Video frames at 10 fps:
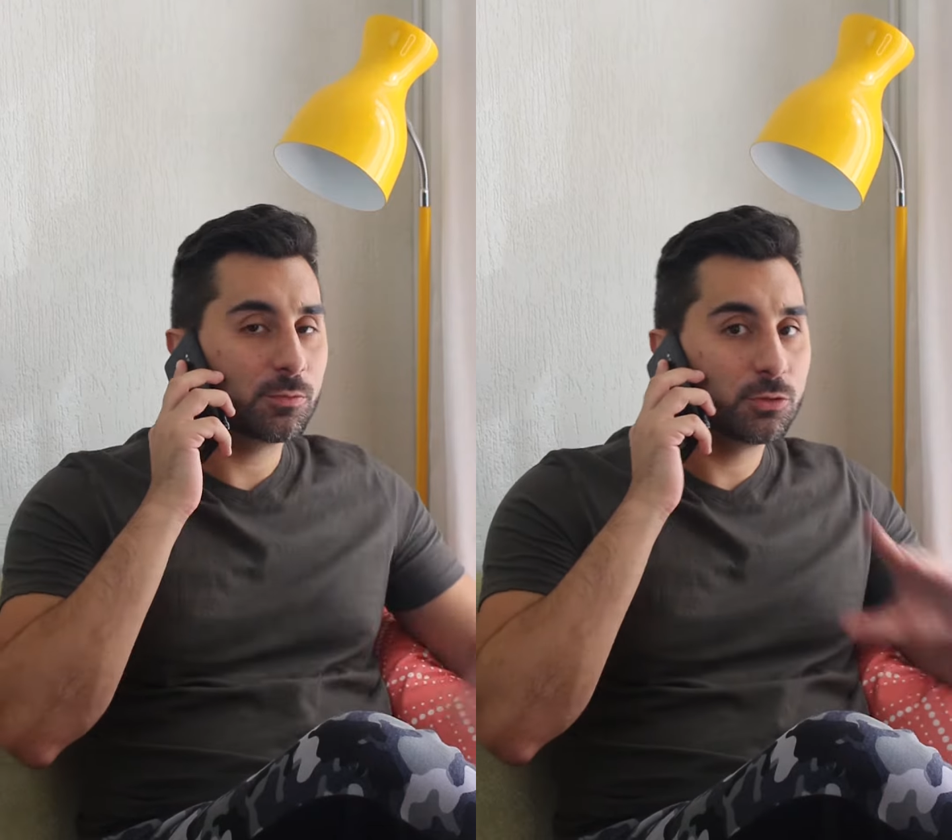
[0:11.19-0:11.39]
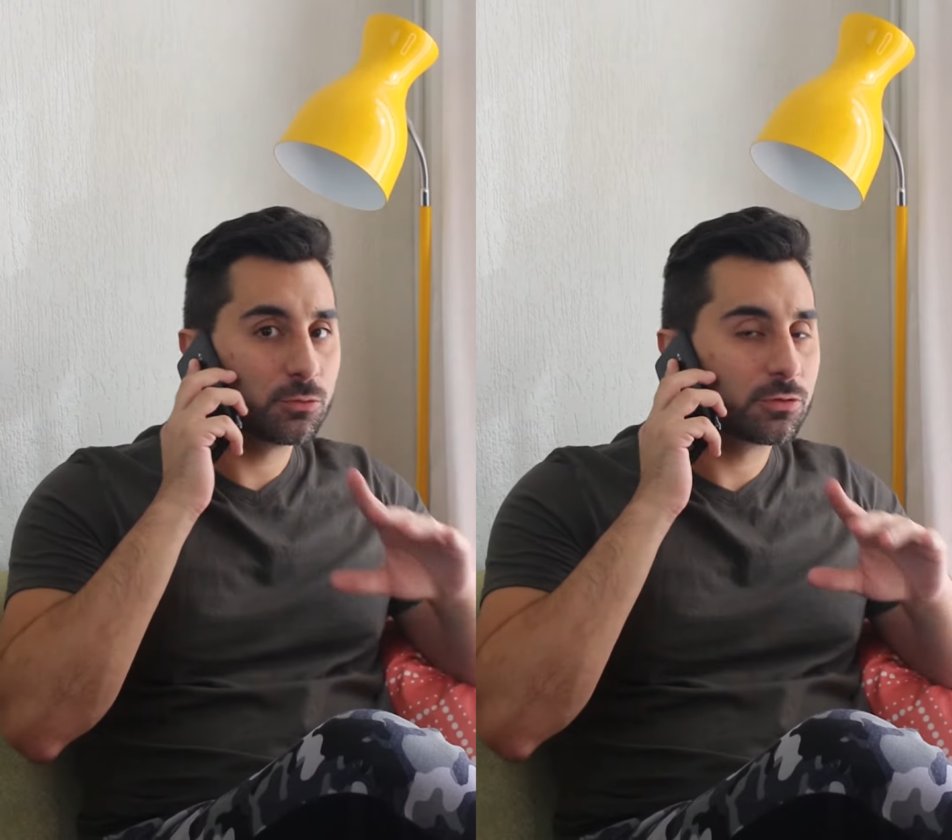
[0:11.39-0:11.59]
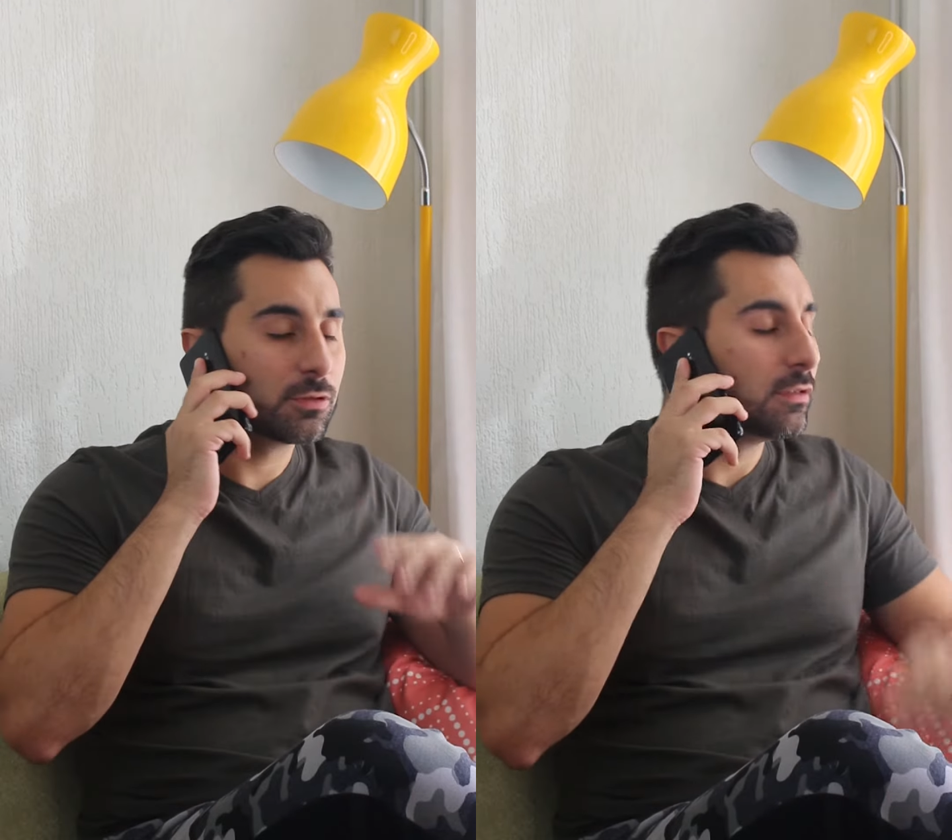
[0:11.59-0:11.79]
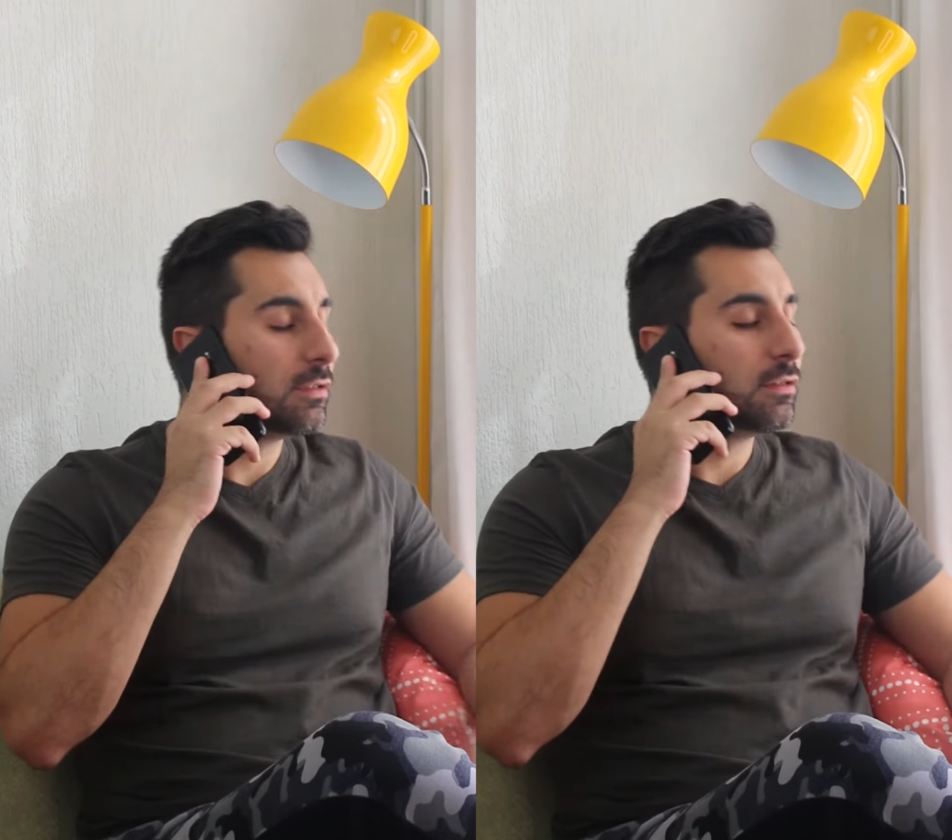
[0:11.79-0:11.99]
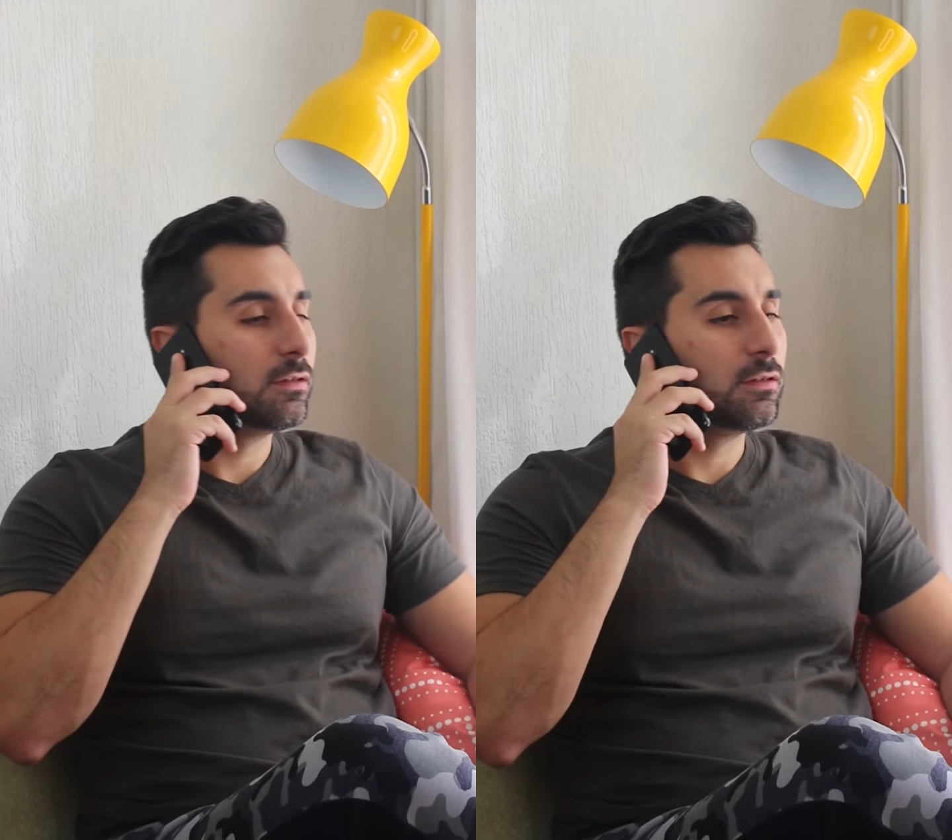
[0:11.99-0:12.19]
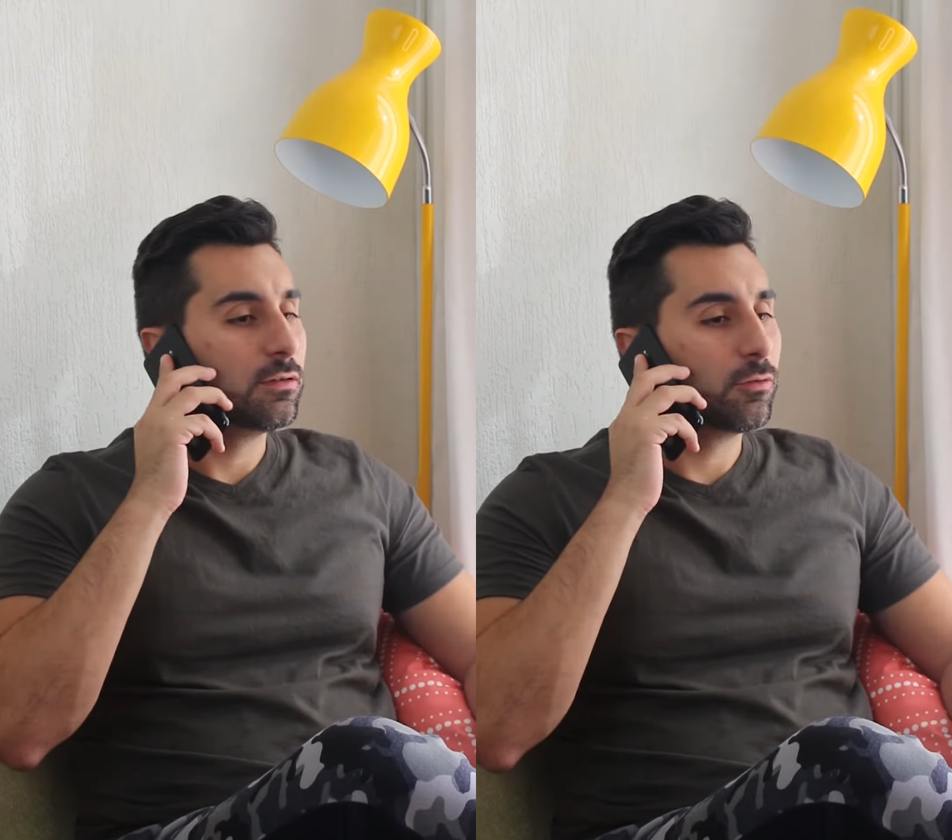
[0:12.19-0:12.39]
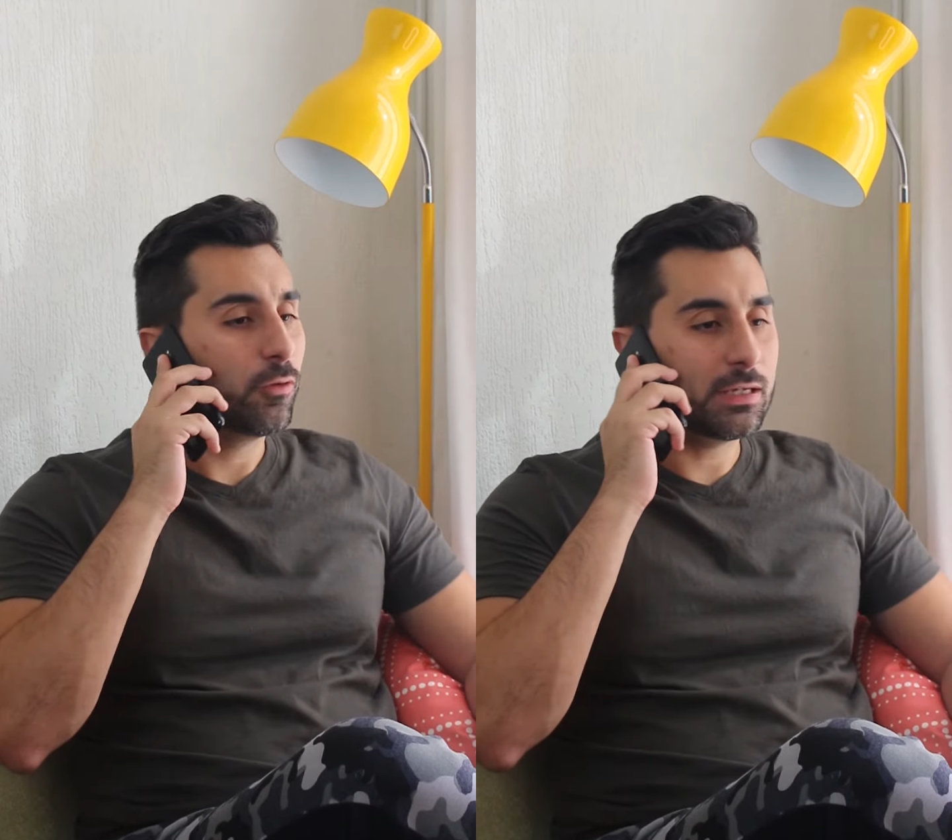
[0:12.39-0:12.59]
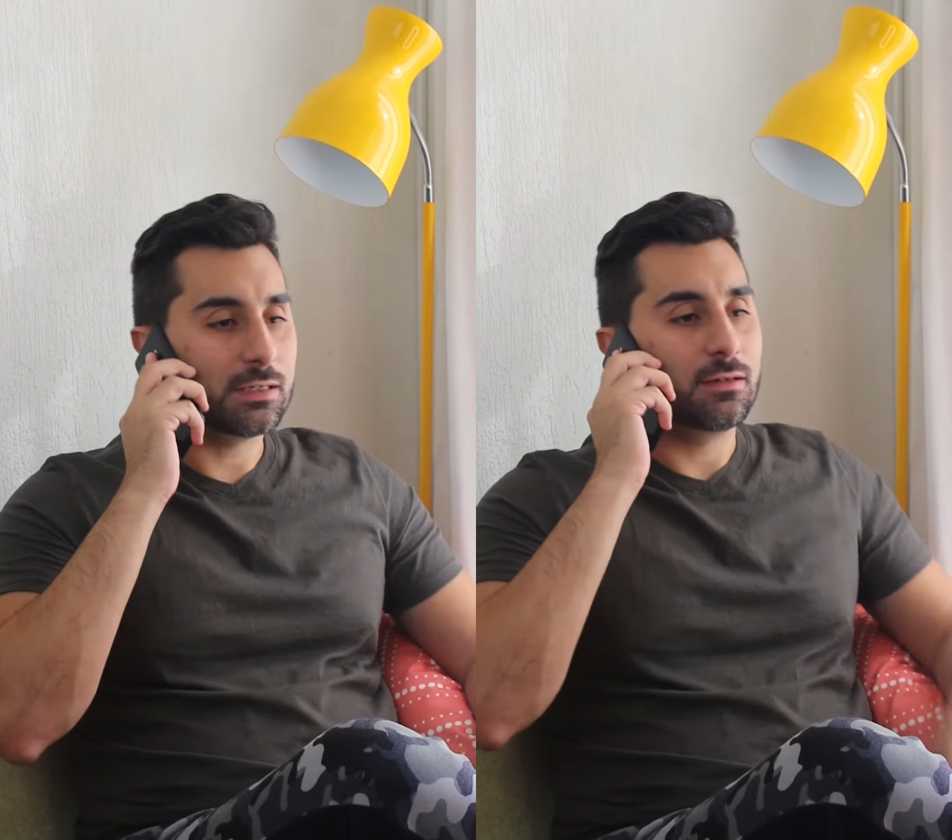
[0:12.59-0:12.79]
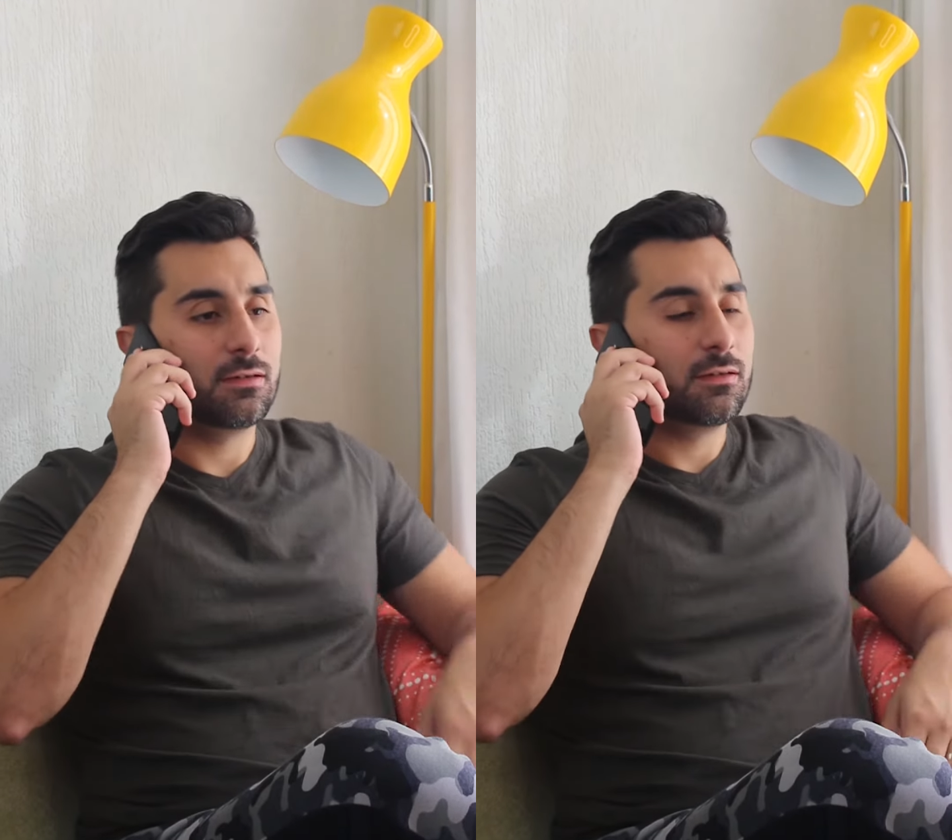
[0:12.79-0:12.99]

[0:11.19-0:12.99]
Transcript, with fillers: minuto. Oi?